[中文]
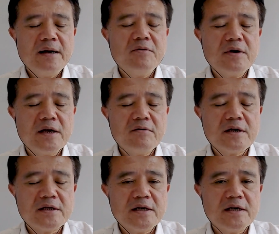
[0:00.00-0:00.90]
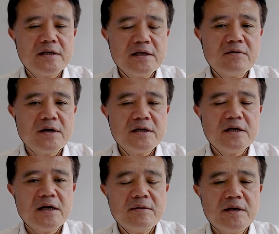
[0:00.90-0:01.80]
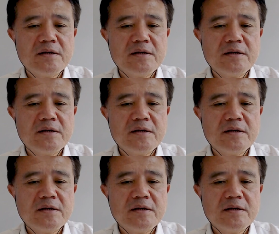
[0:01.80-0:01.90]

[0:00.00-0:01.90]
阿伯，我这个交款地点，